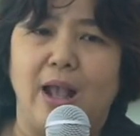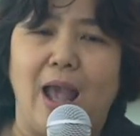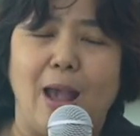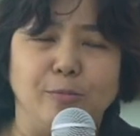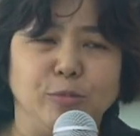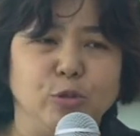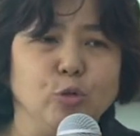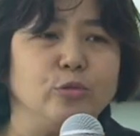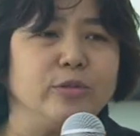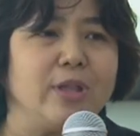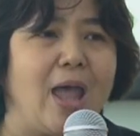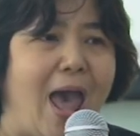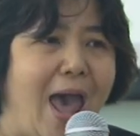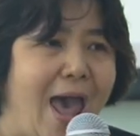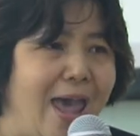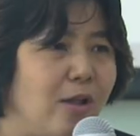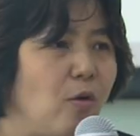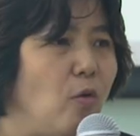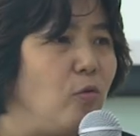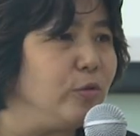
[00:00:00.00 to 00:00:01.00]
คำสุด
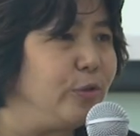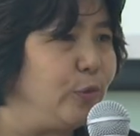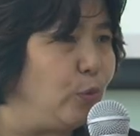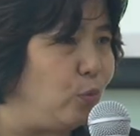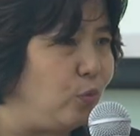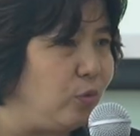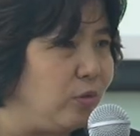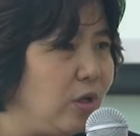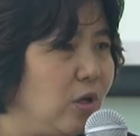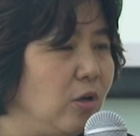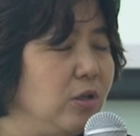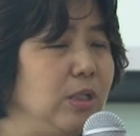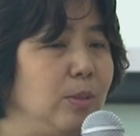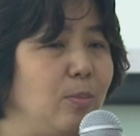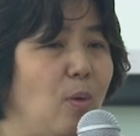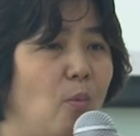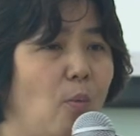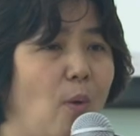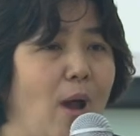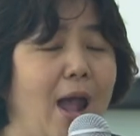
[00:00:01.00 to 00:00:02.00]
ท้ายของศูนย์ก็คื
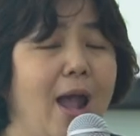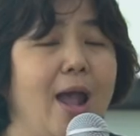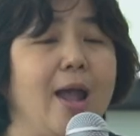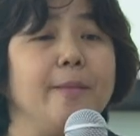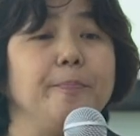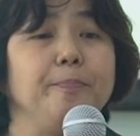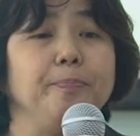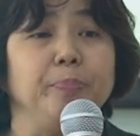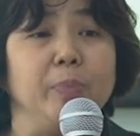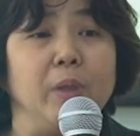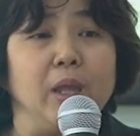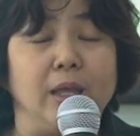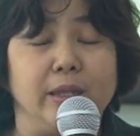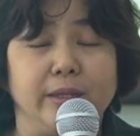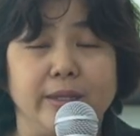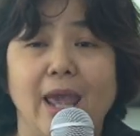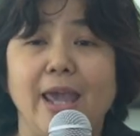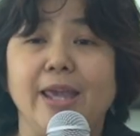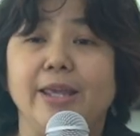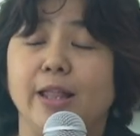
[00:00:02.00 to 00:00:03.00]
อบอกว่า
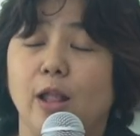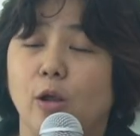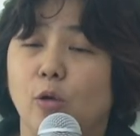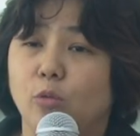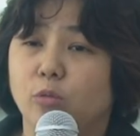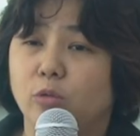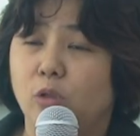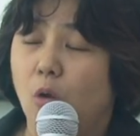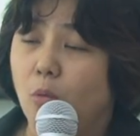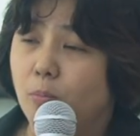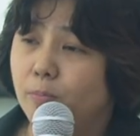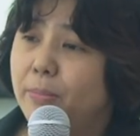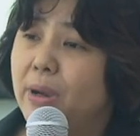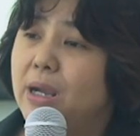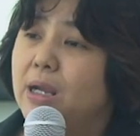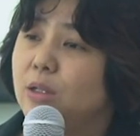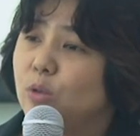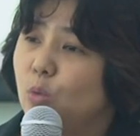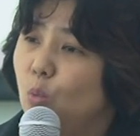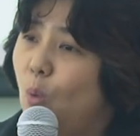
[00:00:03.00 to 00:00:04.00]
ใจเราต้อง
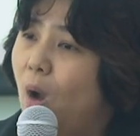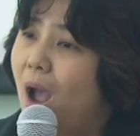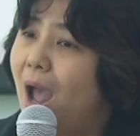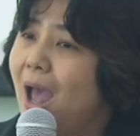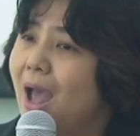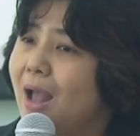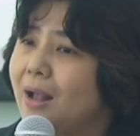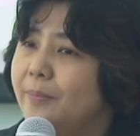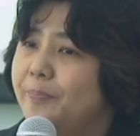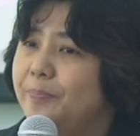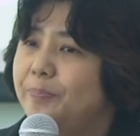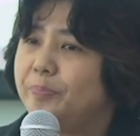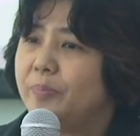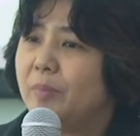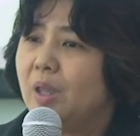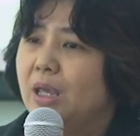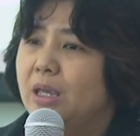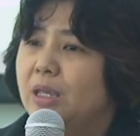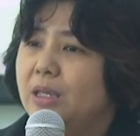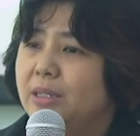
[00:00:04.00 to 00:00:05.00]
เปิดกว้าง
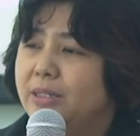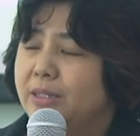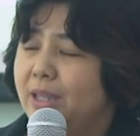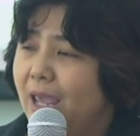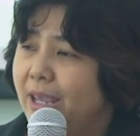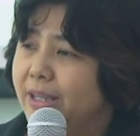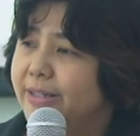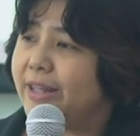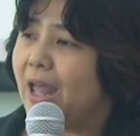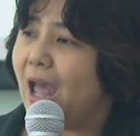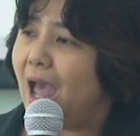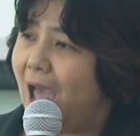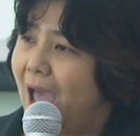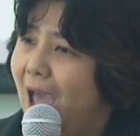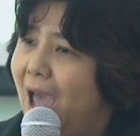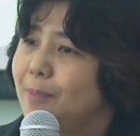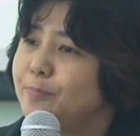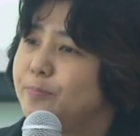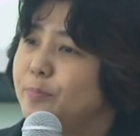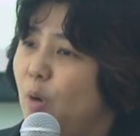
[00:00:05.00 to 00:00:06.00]
ใจสะ
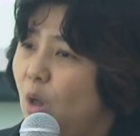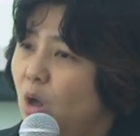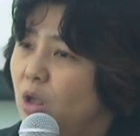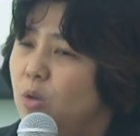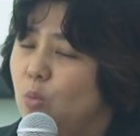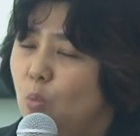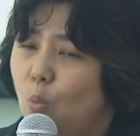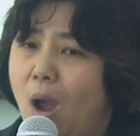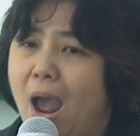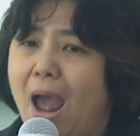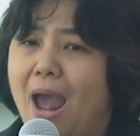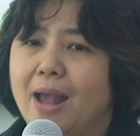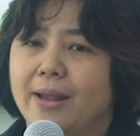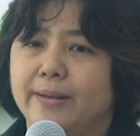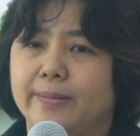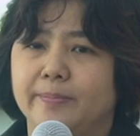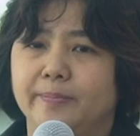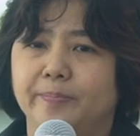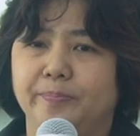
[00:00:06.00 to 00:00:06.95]
อาดปล่อยวาง